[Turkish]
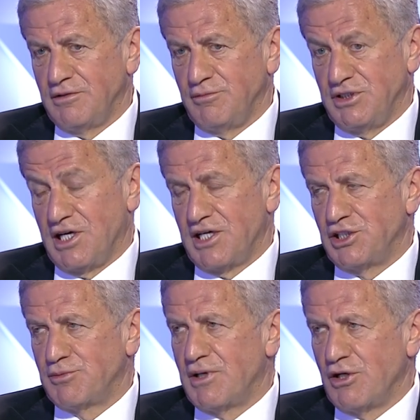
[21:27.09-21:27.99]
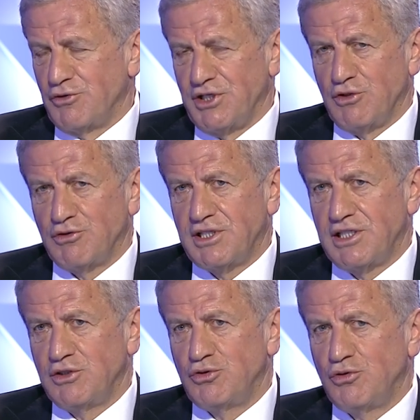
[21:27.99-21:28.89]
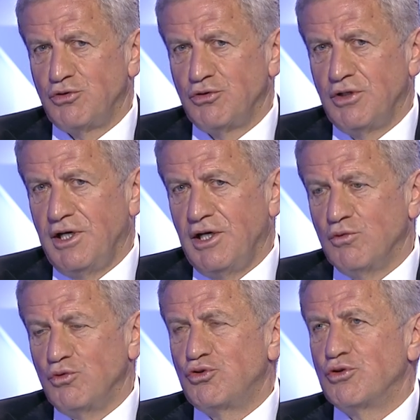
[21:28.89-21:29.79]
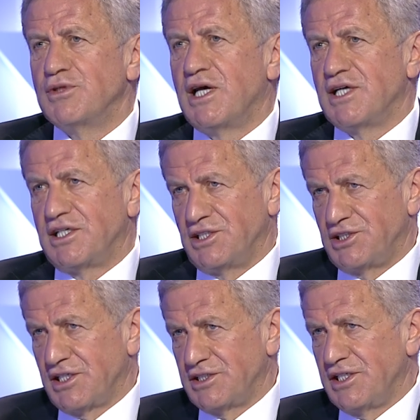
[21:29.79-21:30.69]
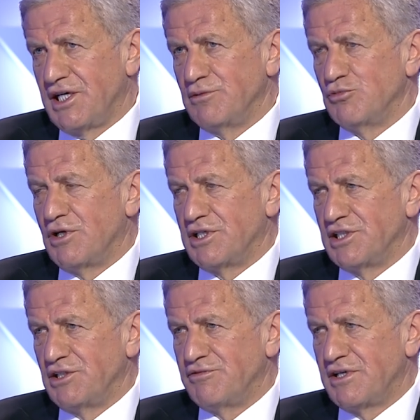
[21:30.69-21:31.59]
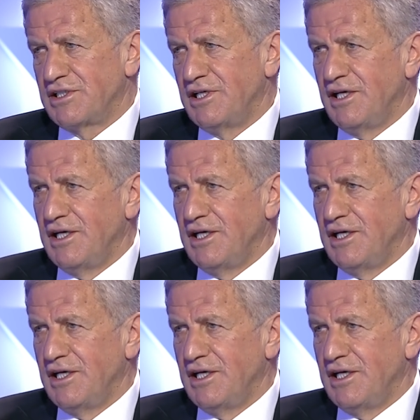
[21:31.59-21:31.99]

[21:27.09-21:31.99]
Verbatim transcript: Bir dayanışma örneği gösterdi. Çünkü uçurum daha da artacaktı. Yani bu aradaki fark.